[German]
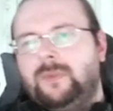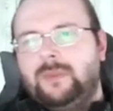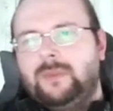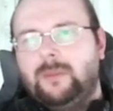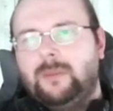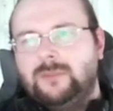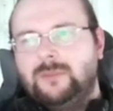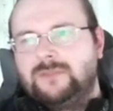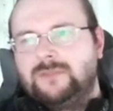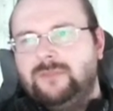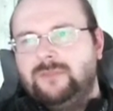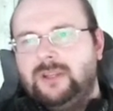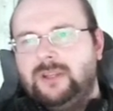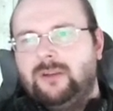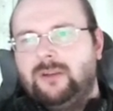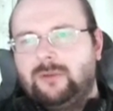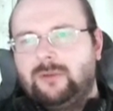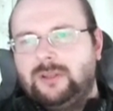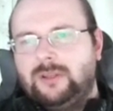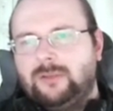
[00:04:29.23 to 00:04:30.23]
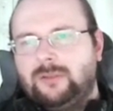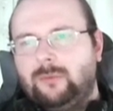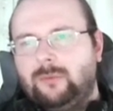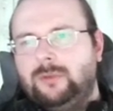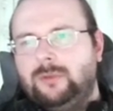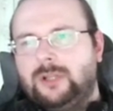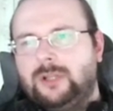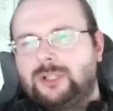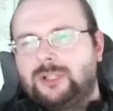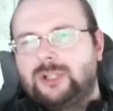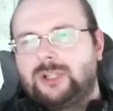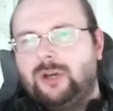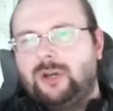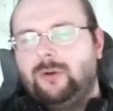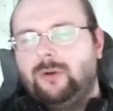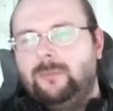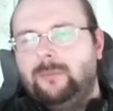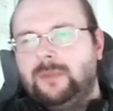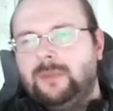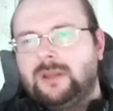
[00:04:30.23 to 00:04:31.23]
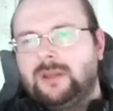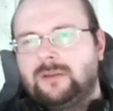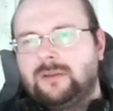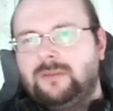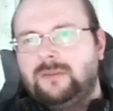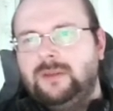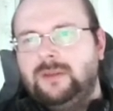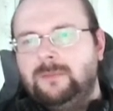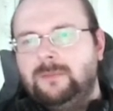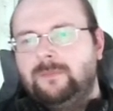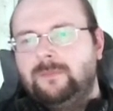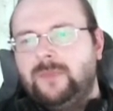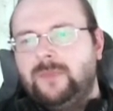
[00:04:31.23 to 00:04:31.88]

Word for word: Und dann müssen wir den auch nicht runterschrauben irgendwie.